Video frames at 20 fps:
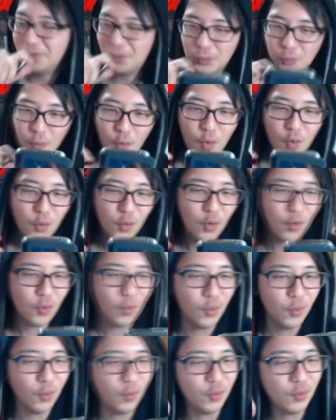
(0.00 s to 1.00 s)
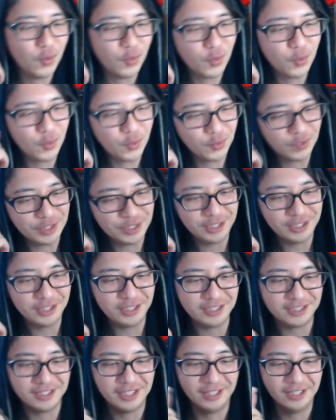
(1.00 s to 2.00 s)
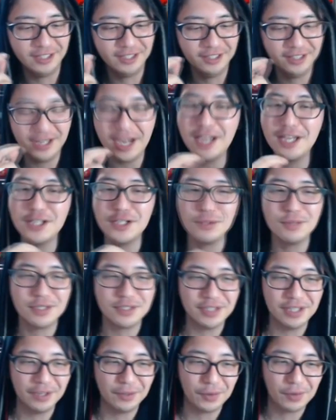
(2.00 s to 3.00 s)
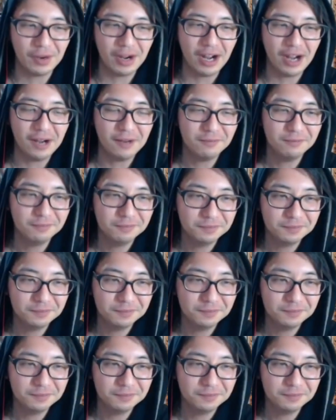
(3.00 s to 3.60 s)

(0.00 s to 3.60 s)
おお、いいですね。大丈夫ですね、これは。